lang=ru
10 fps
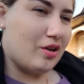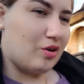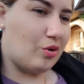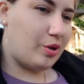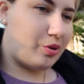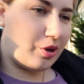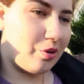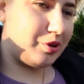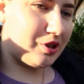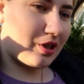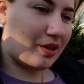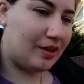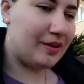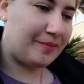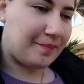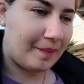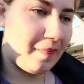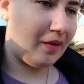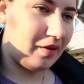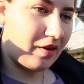Ой, короче,
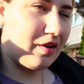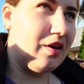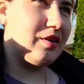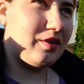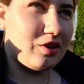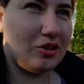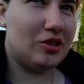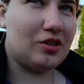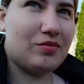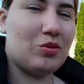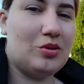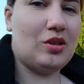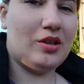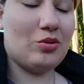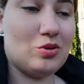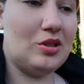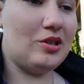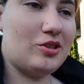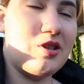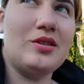должны сейчас вроде как его
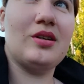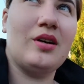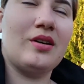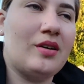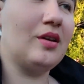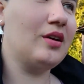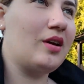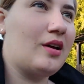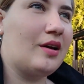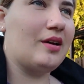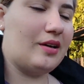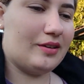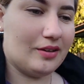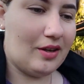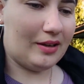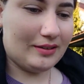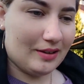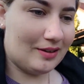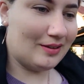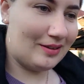залечить. Это ладно.
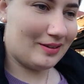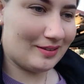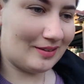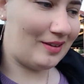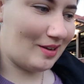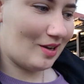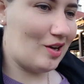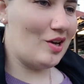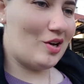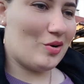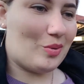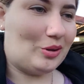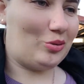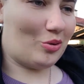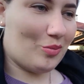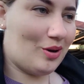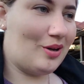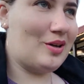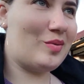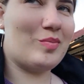Потом
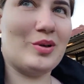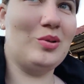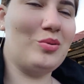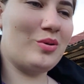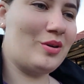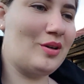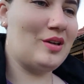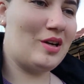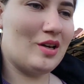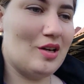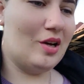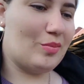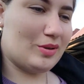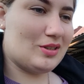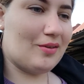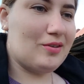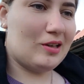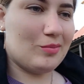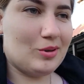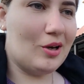приду поставки
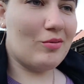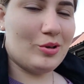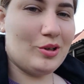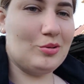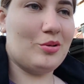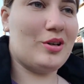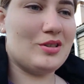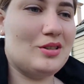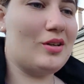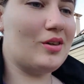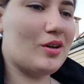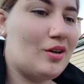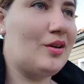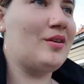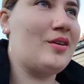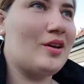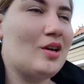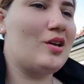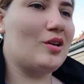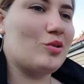для благовоний, которые я сделала,
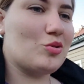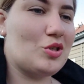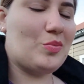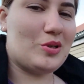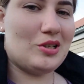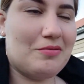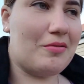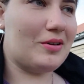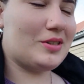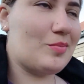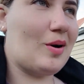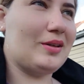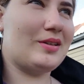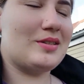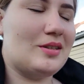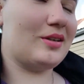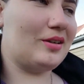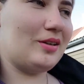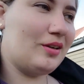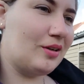нужно пошлифовать с обратной
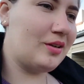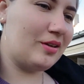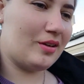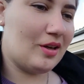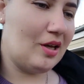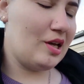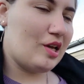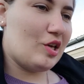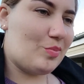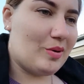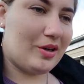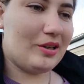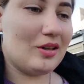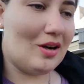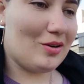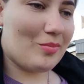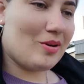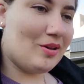стороны и покрыть лаком.